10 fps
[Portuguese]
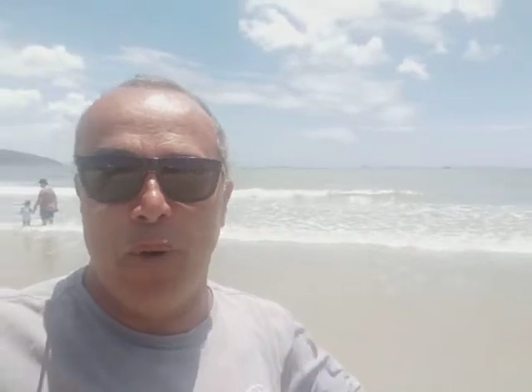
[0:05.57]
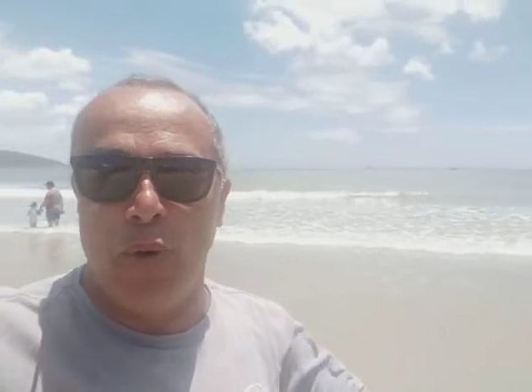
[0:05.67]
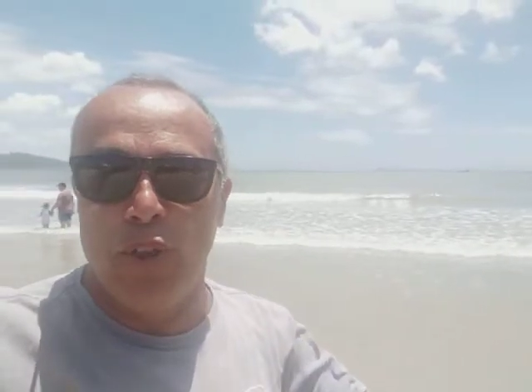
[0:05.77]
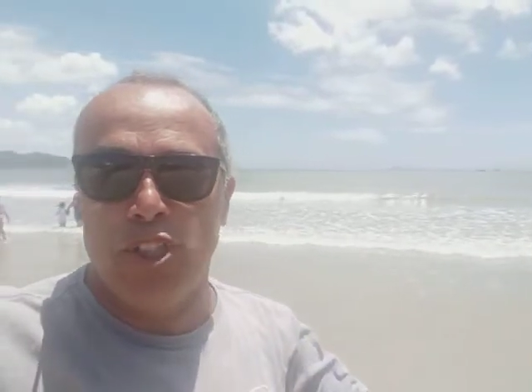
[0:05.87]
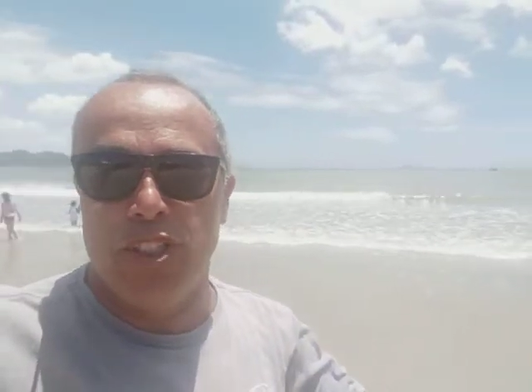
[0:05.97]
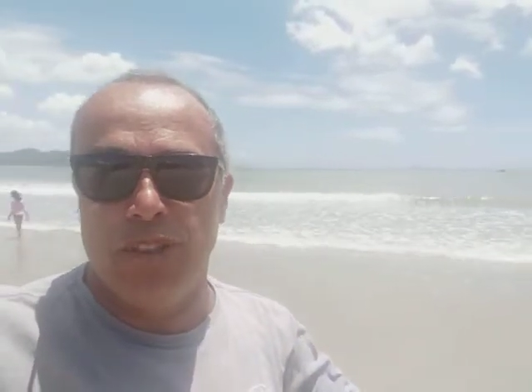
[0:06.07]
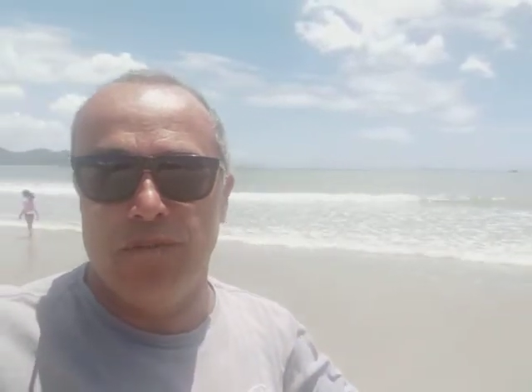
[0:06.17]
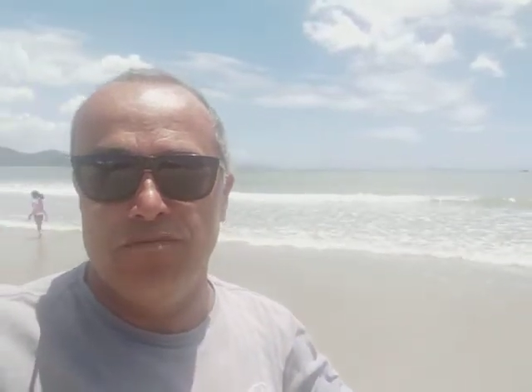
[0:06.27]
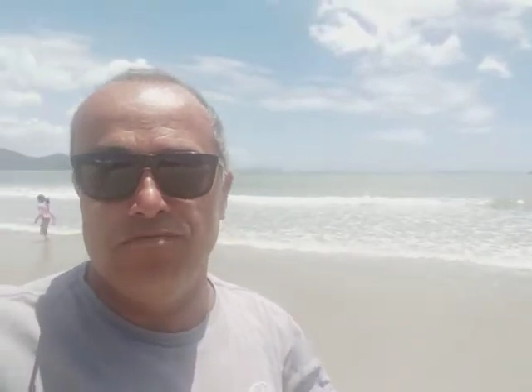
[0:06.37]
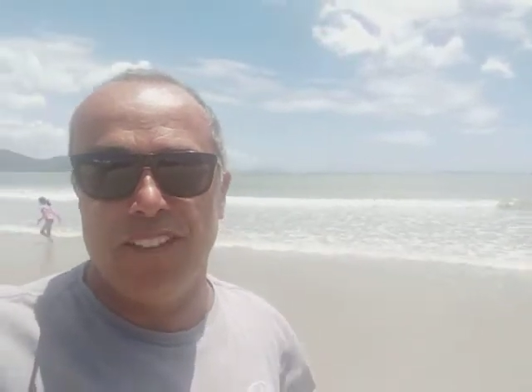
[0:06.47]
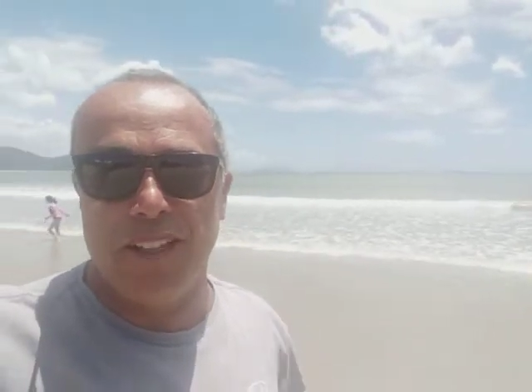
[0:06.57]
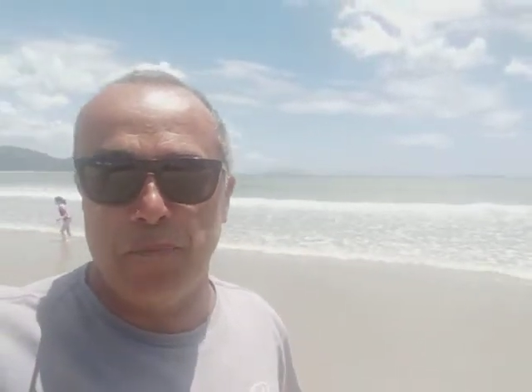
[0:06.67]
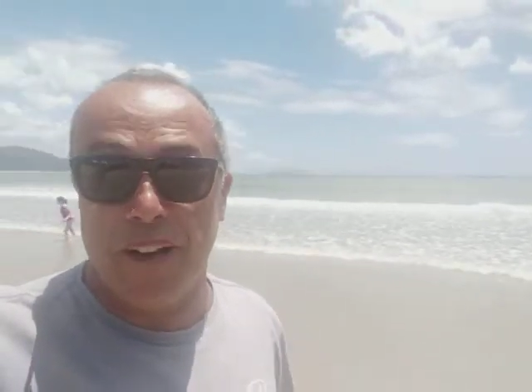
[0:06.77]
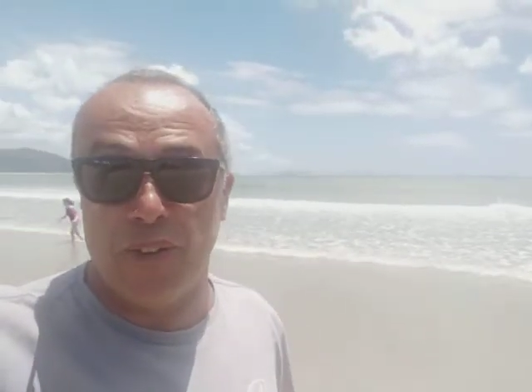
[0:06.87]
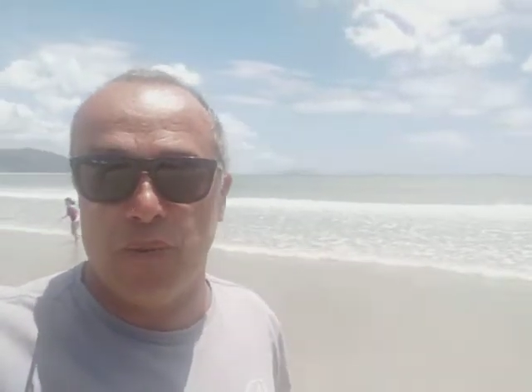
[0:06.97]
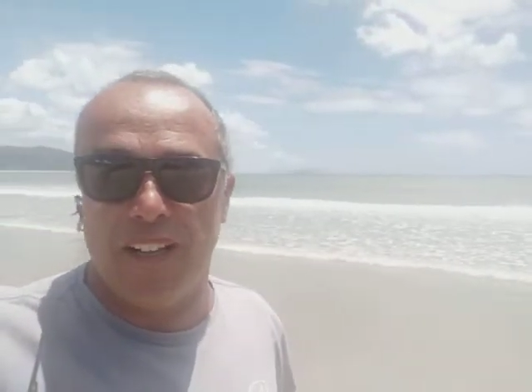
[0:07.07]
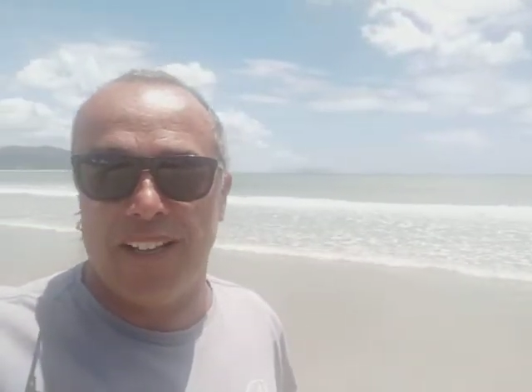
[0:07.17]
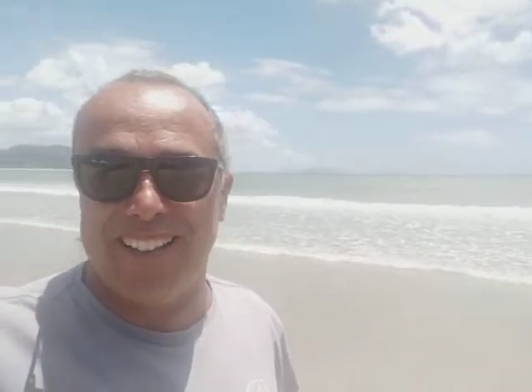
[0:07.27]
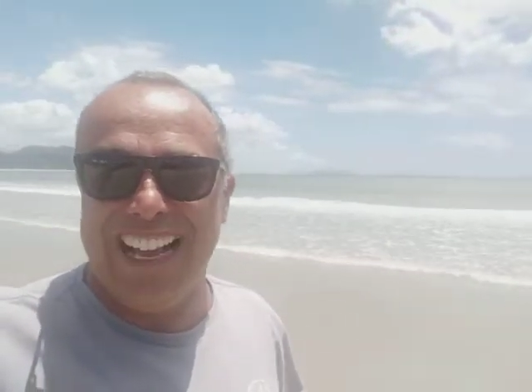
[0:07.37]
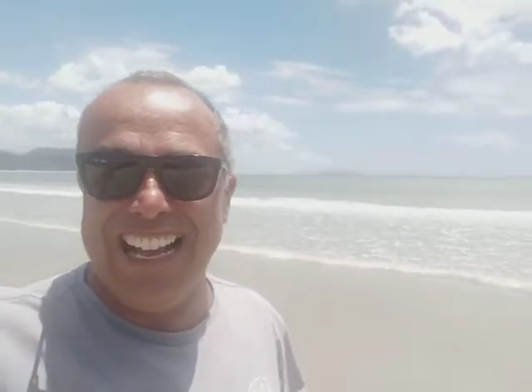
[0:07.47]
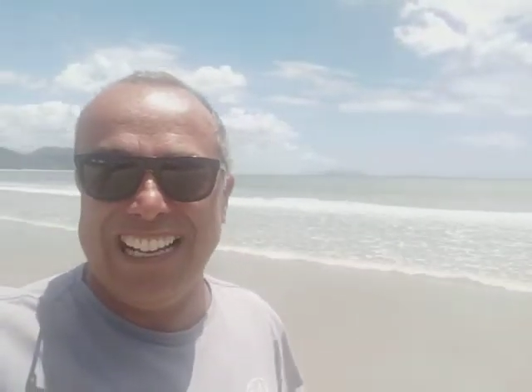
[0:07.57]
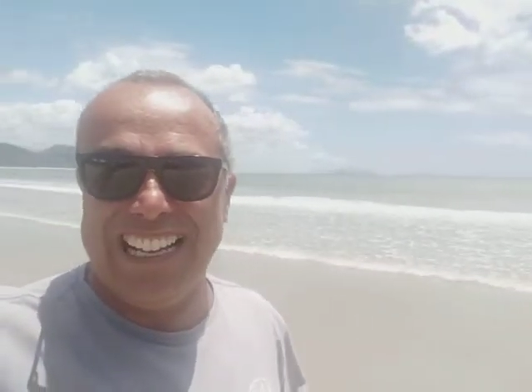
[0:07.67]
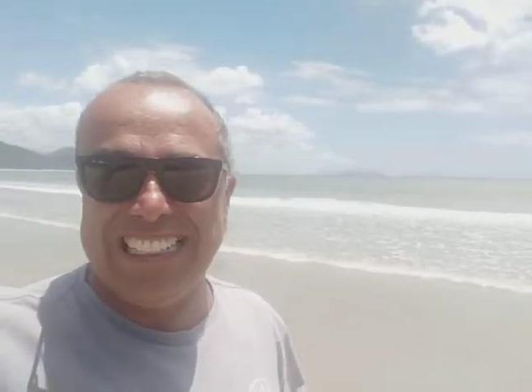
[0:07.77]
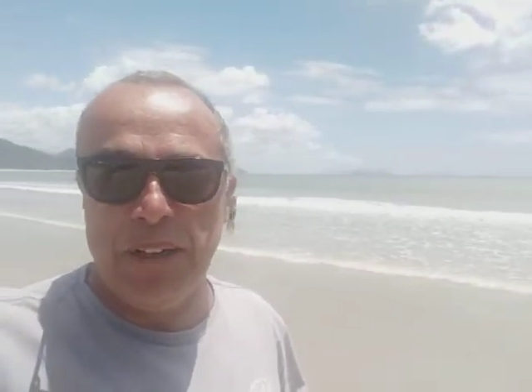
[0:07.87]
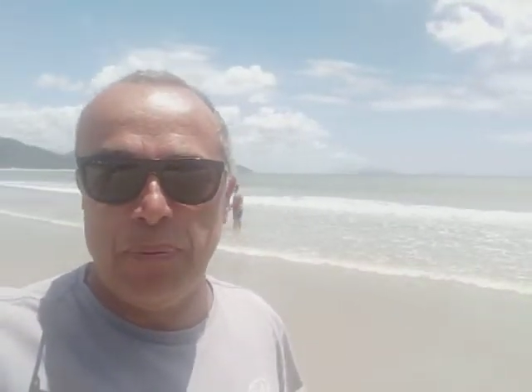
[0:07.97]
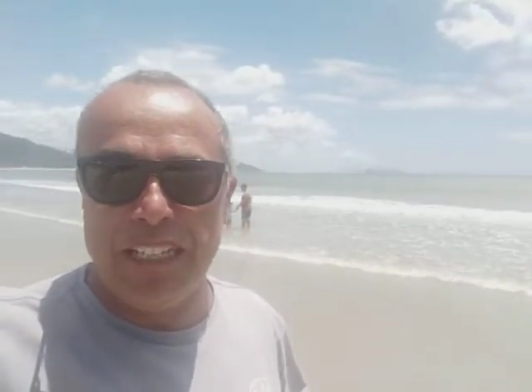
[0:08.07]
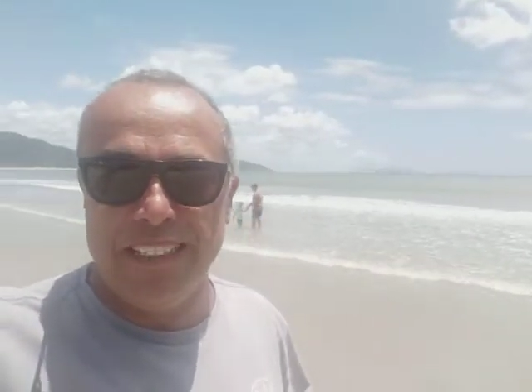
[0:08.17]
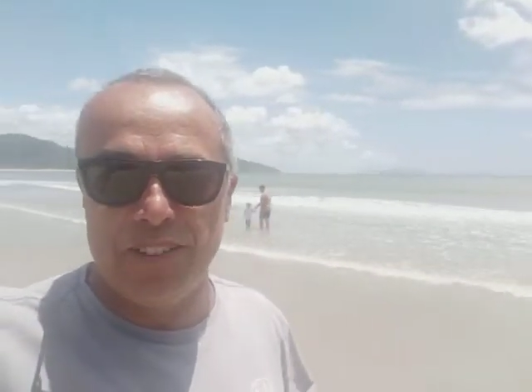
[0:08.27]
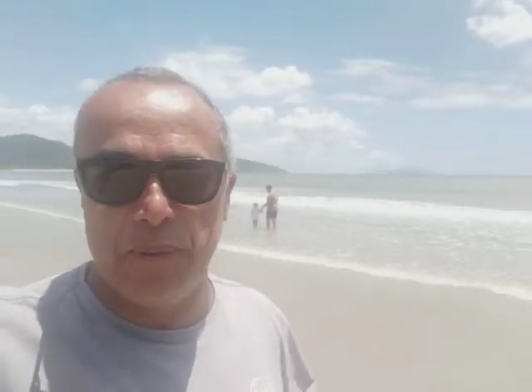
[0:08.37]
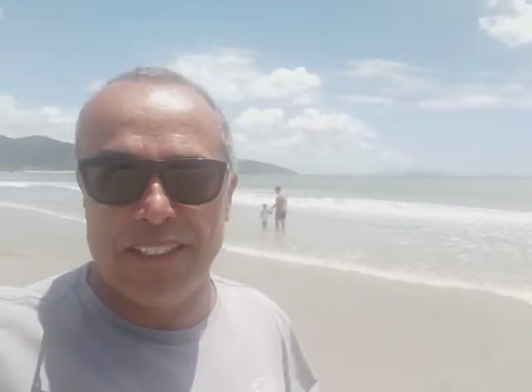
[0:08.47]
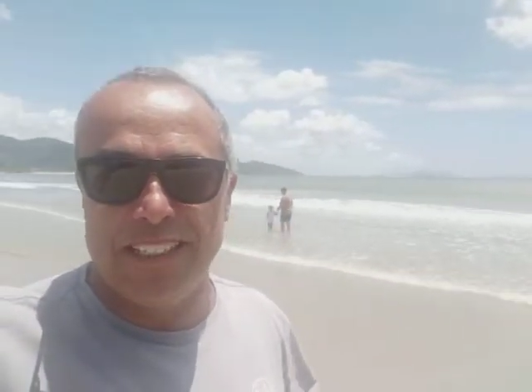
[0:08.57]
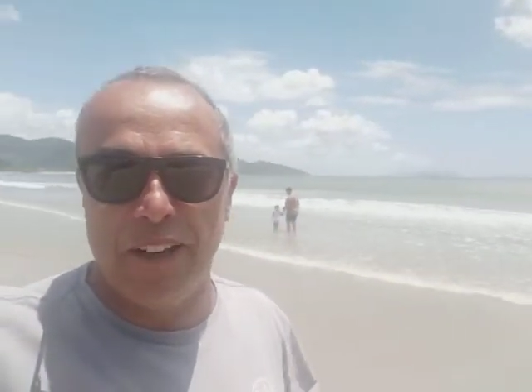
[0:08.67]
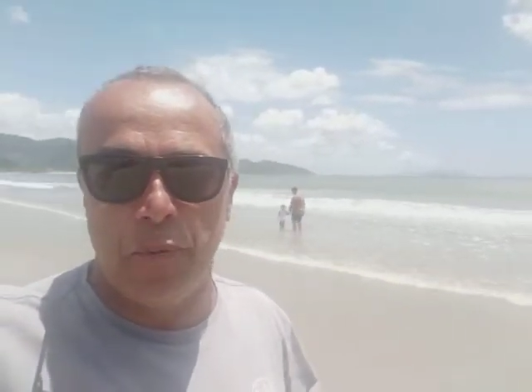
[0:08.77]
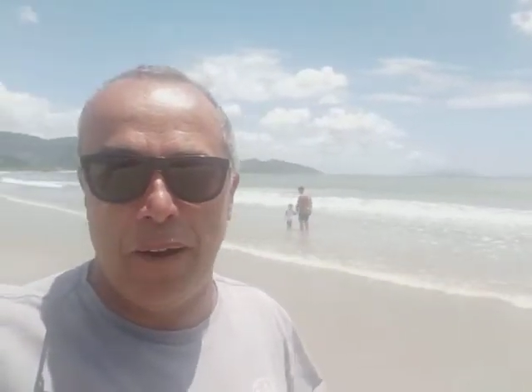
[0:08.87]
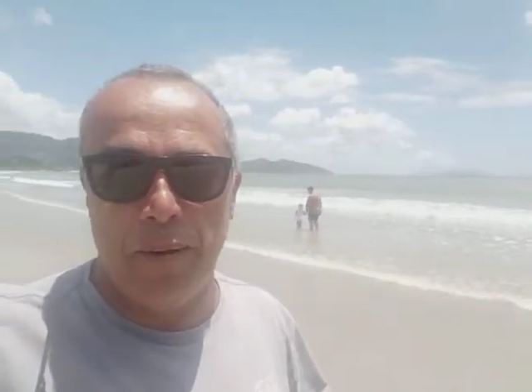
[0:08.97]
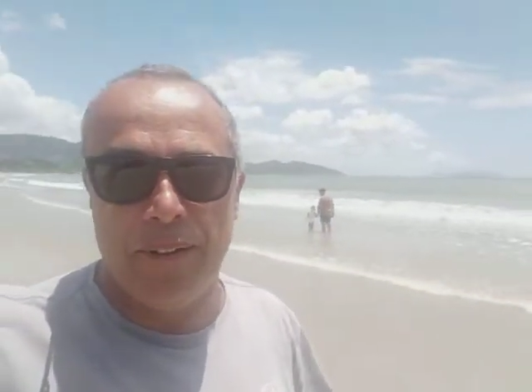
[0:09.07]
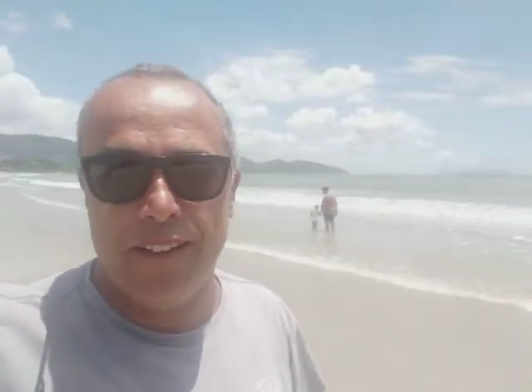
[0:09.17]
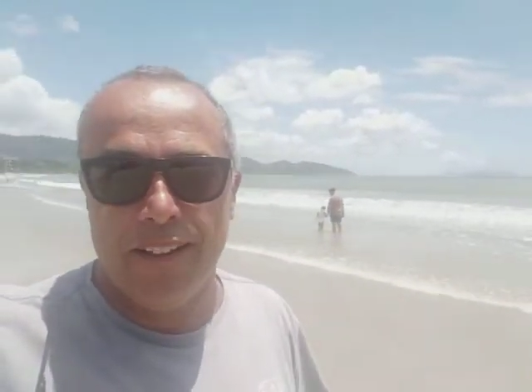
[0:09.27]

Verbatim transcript: Hoje, uma temperatura agradabilíssima aqui em Garopaba.